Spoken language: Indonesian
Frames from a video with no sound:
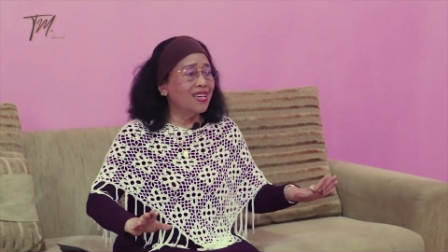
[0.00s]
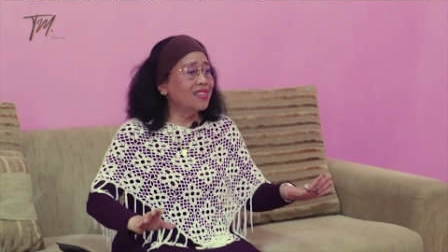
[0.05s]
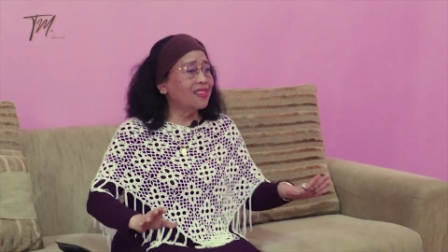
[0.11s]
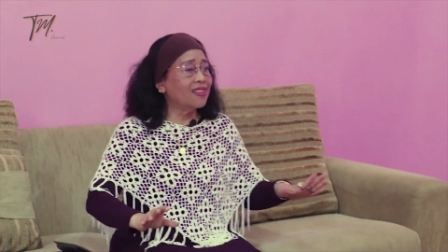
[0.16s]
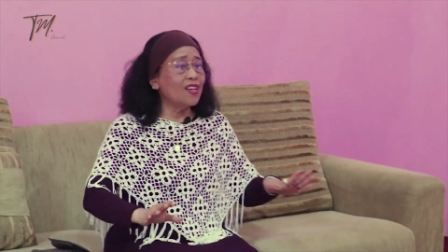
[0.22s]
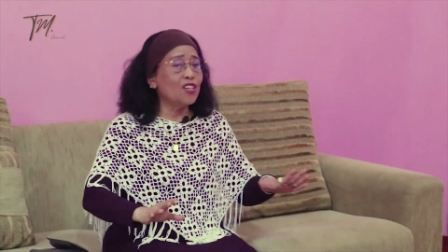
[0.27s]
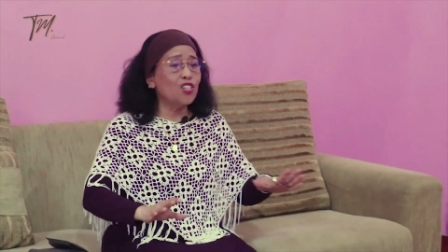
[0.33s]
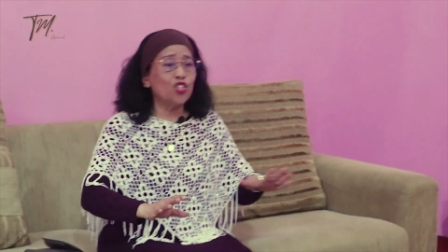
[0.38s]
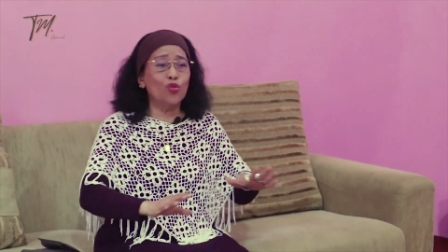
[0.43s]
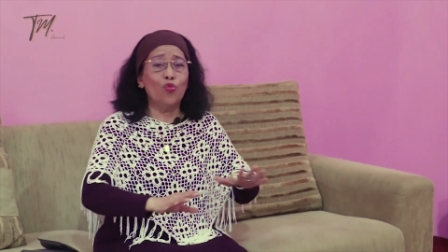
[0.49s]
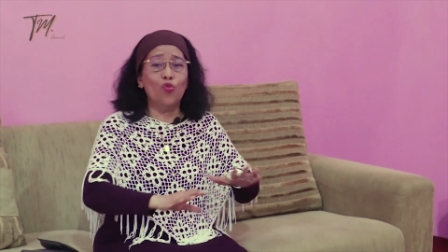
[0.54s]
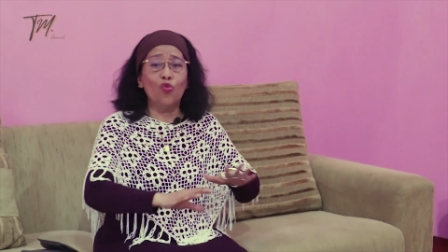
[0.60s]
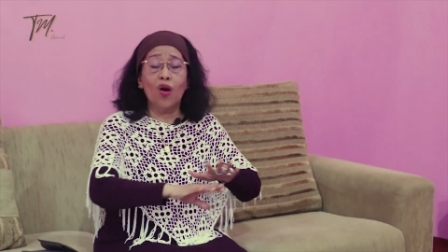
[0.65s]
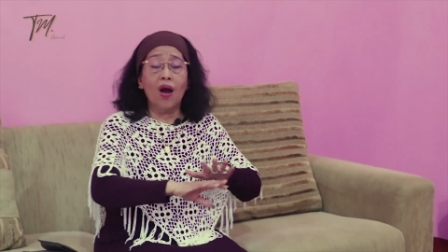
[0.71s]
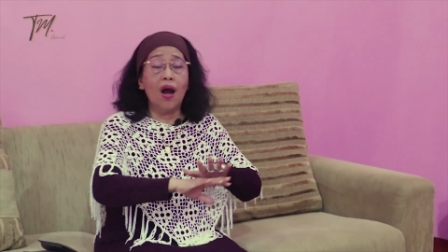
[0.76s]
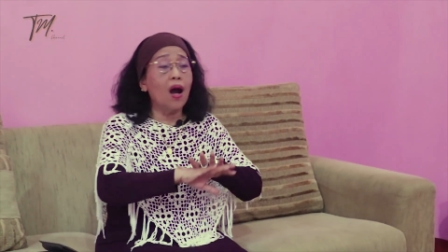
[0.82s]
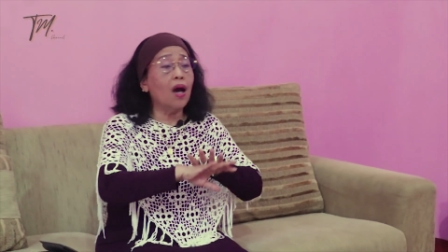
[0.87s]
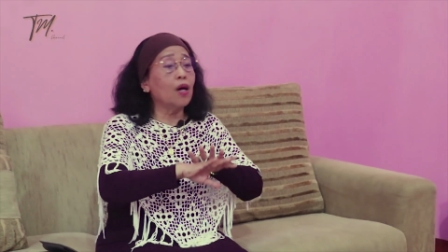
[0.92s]
Kita
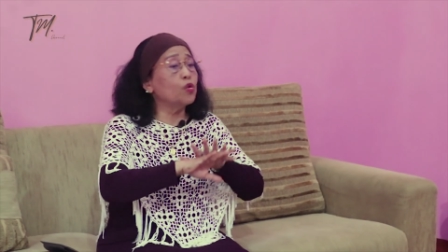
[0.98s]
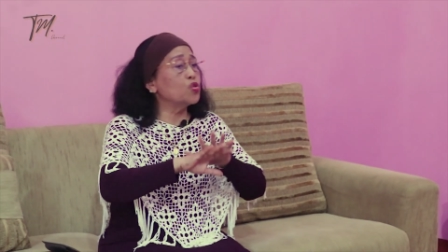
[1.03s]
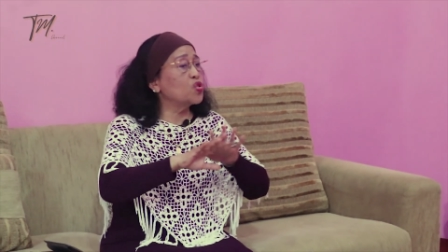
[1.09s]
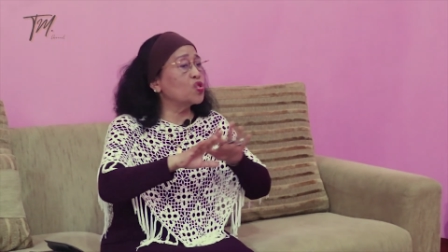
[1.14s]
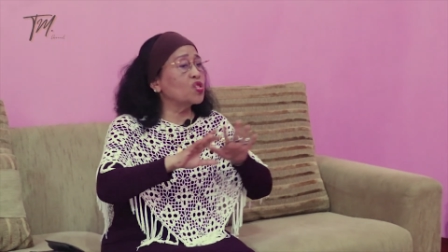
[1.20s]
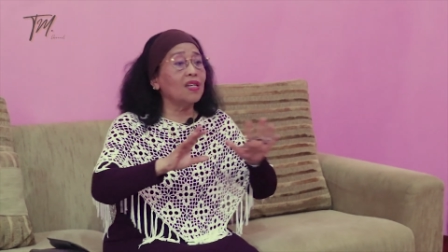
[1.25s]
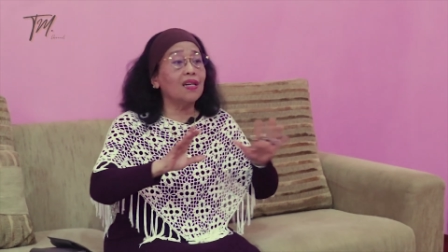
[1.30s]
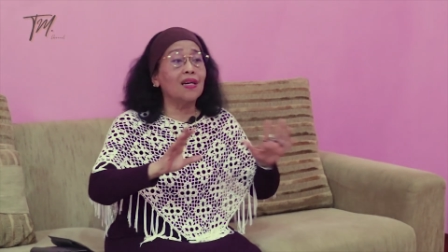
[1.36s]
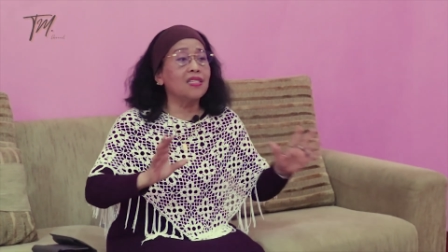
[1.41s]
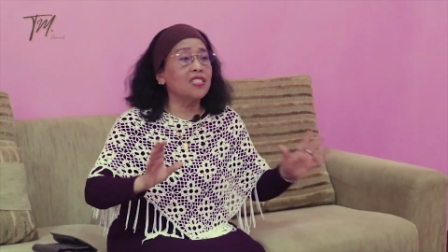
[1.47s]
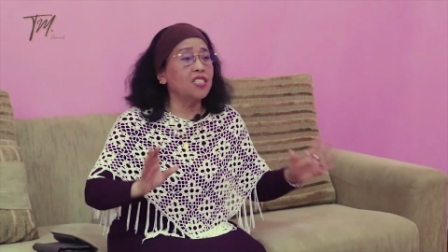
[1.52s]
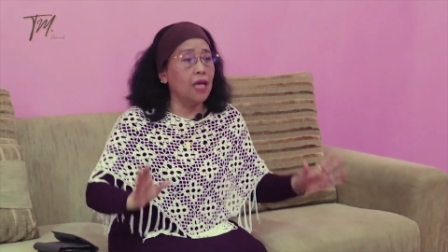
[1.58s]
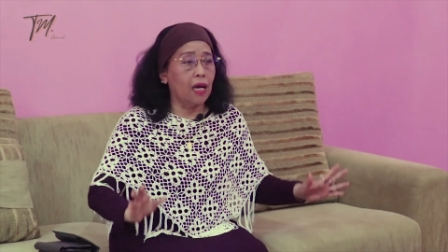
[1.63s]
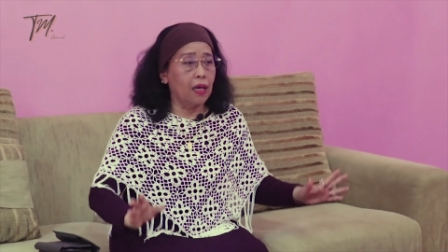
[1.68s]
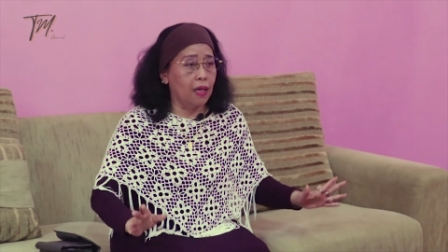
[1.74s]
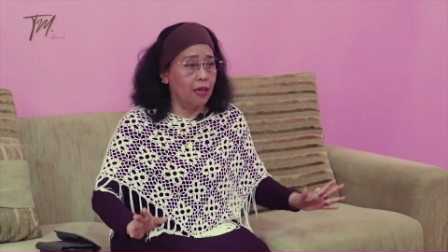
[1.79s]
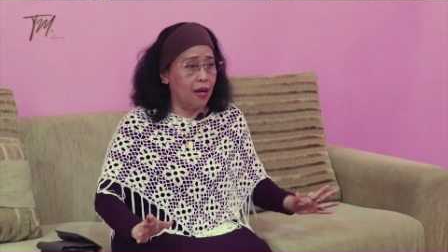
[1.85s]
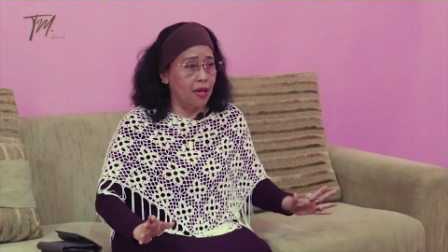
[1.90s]
semua harus
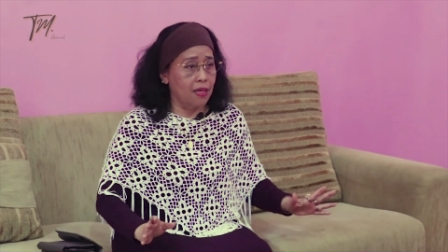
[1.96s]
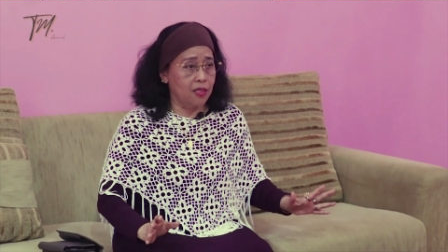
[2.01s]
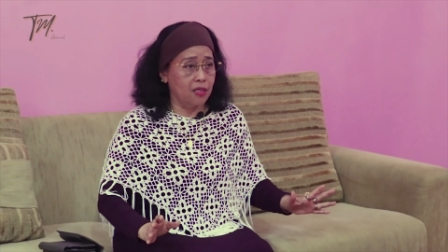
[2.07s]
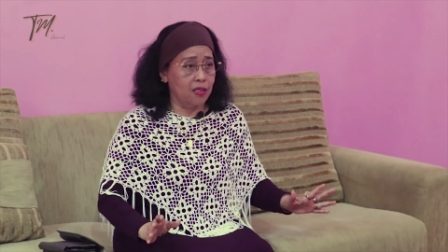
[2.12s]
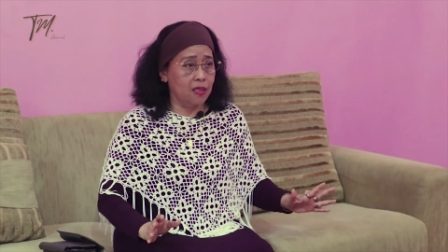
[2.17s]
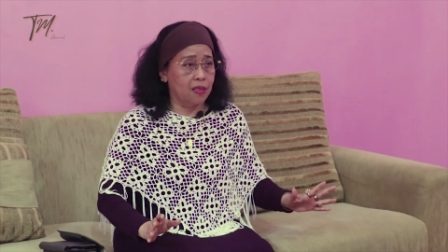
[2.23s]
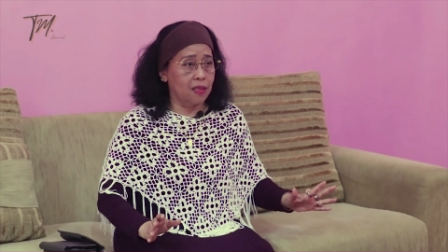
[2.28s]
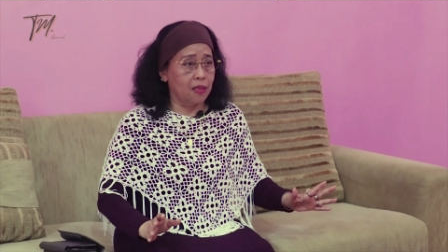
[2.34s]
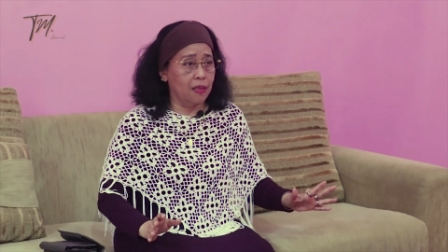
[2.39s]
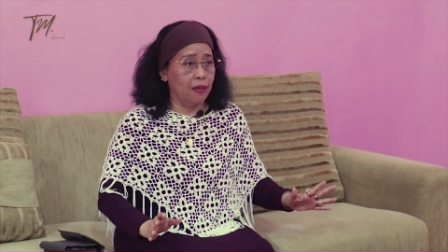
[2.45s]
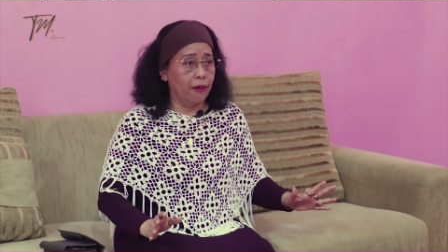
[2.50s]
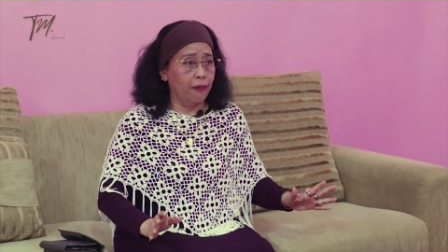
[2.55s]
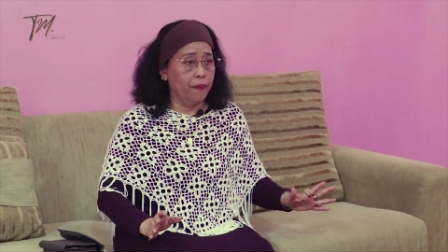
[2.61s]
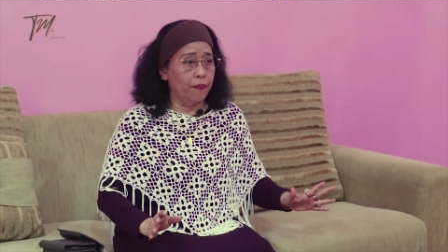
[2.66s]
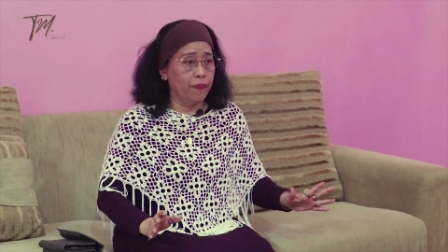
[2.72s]
kerja keras.